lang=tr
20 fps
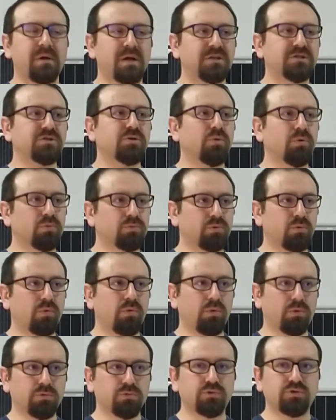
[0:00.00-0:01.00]
Bence
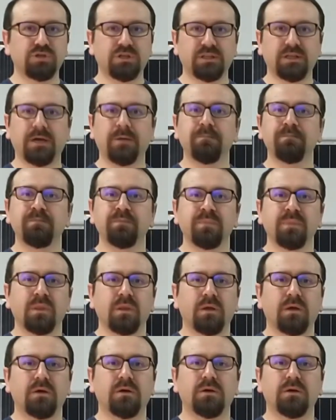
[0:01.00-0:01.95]
oldukça da e,